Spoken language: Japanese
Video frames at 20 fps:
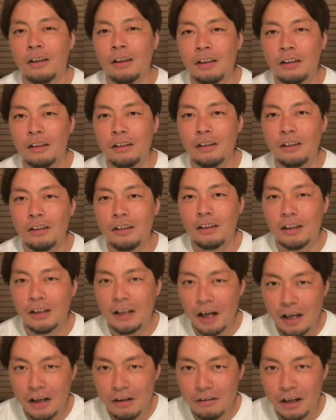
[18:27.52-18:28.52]
1
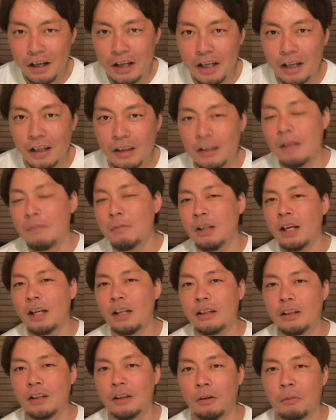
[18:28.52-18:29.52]
回ぐらいやってみ
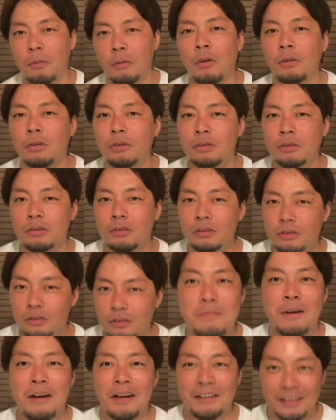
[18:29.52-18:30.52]
たいって思う
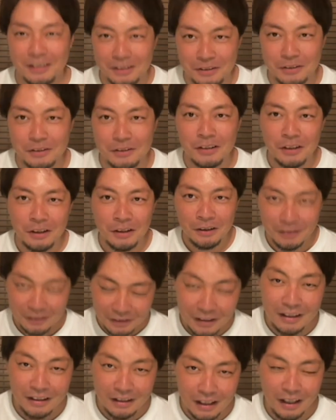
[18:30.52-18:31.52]
アニメなんです。
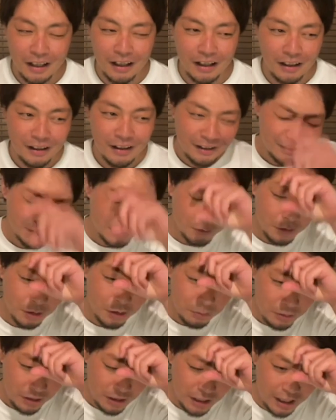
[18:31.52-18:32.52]
なんで、それ
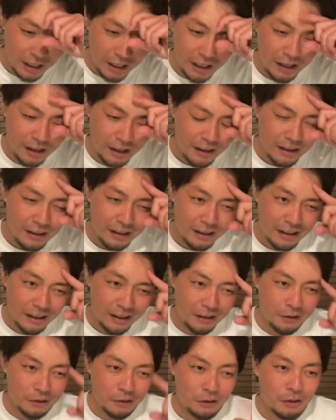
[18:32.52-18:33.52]
を見て、
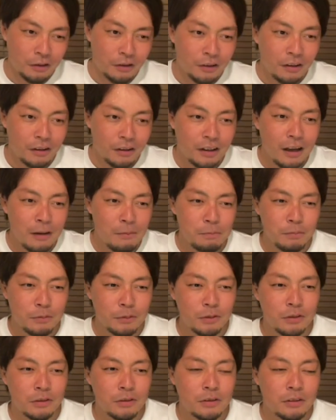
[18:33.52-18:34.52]

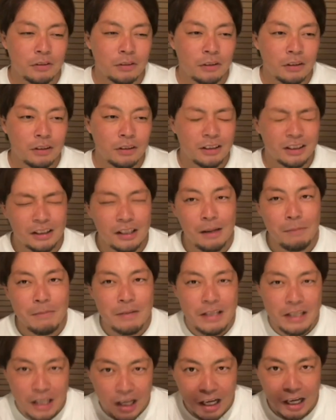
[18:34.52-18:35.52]
キャンプして
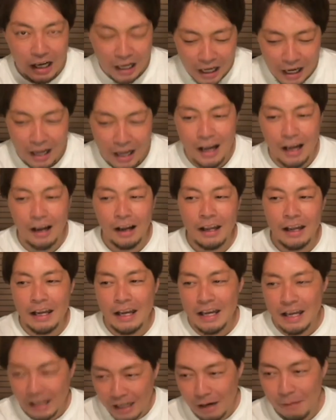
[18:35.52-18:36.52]
みてから
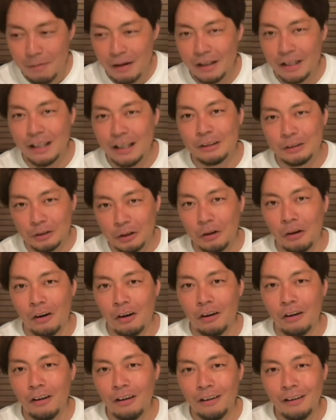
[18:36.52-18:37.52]
映画まで行く
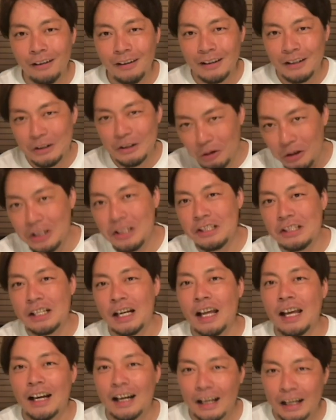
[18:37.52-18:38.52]
とよりいいん
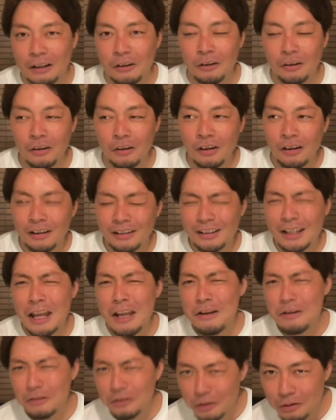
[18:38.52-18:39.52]
じゃないかなと。っ
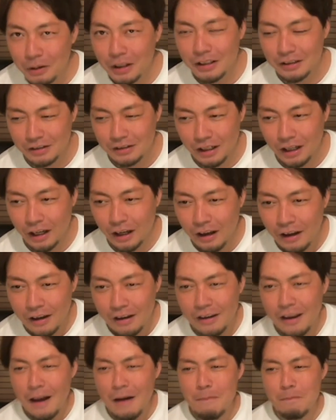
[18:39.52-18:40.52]
ていうのはですね、
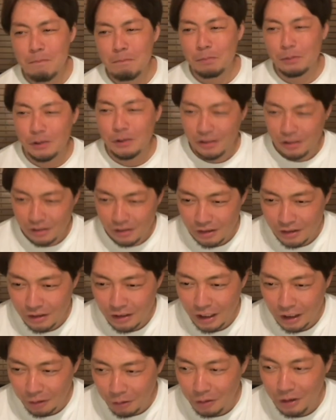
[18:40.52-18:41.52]
キャンプ行っ
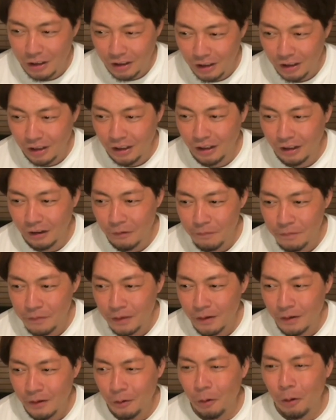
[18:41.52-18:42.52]
た時に
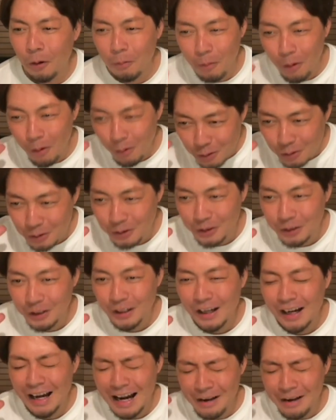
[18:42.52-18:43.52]
思う